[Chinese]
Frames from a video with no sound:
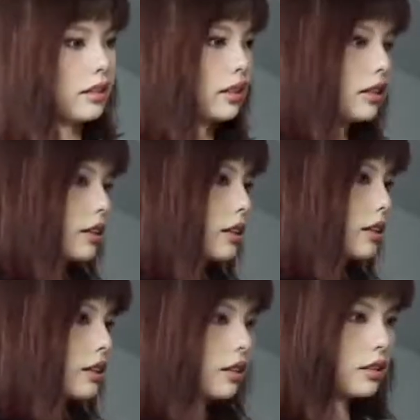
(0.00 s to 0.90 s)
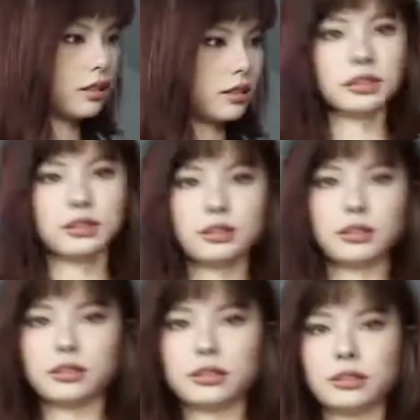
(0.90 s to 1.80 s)
哎，
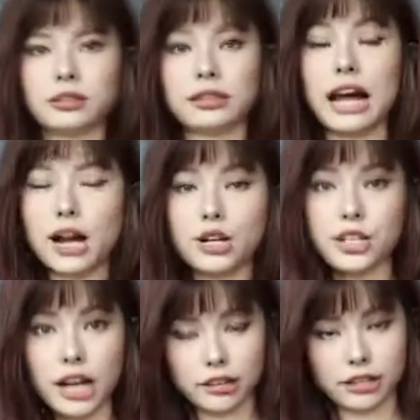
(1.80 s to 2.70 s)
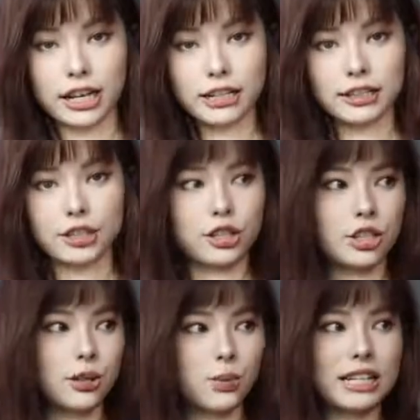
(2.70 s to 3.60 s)
嗯，它是好看的，只
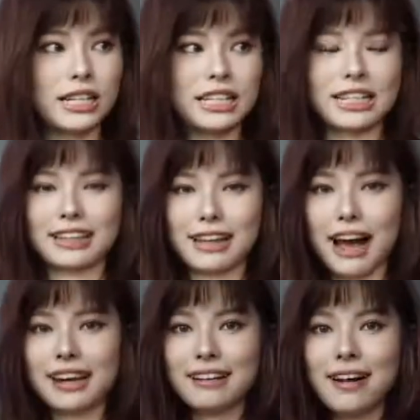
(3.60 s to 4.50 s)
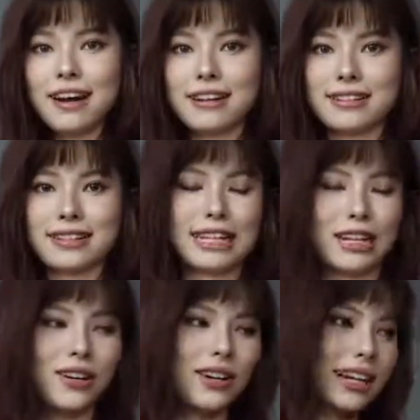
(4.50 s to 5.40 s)
是我现在这样搭很
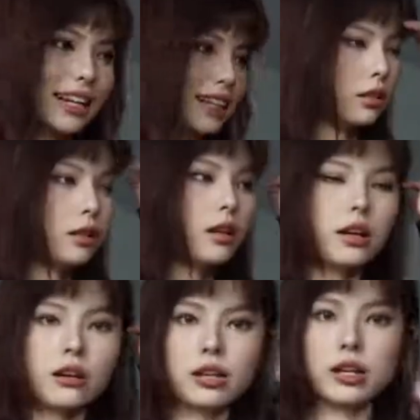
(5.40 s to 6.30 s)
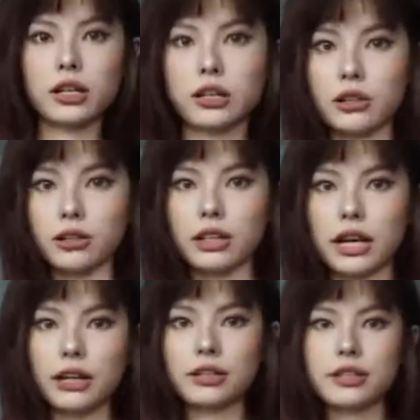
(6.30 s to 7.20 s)
奇怪。OK，我回
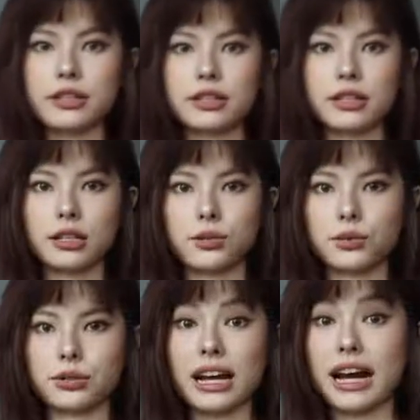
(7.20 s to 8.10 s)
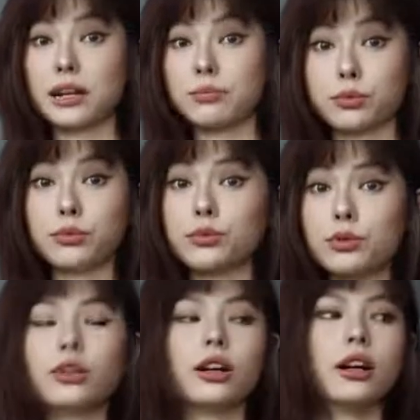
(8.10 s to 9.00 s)
来了。这件呢，我觉得还不
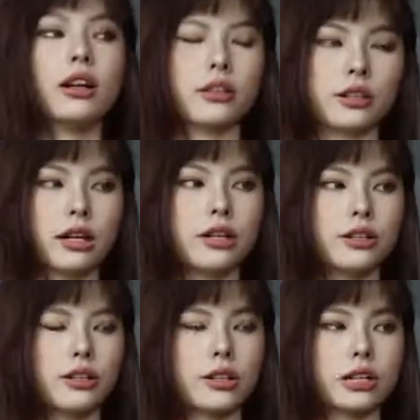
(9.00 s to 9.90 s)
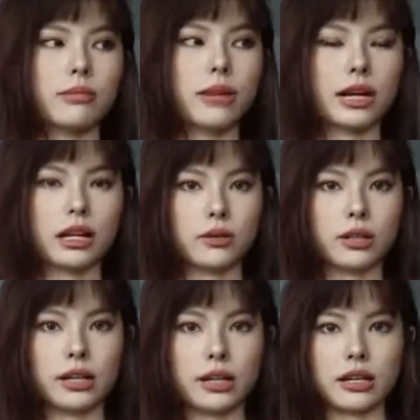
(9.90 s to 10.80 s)
错。对，这个尺码给
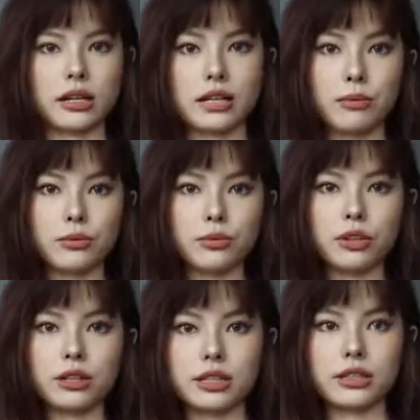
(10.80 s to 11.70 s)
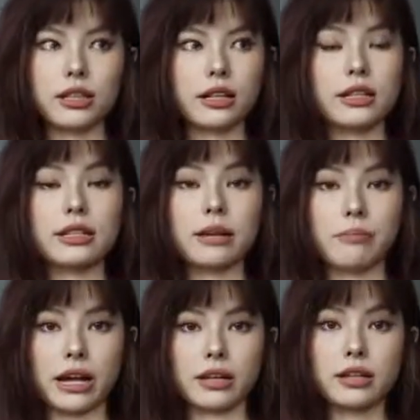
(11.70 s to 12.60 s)
我也差不多，其实也可以再
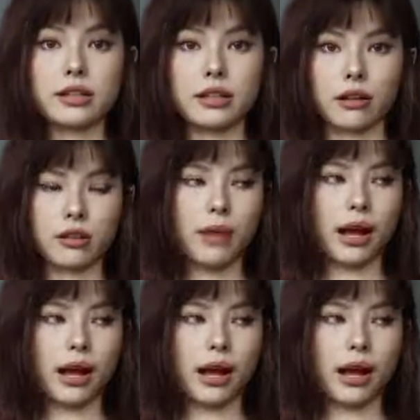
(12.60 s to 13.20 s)
买更小一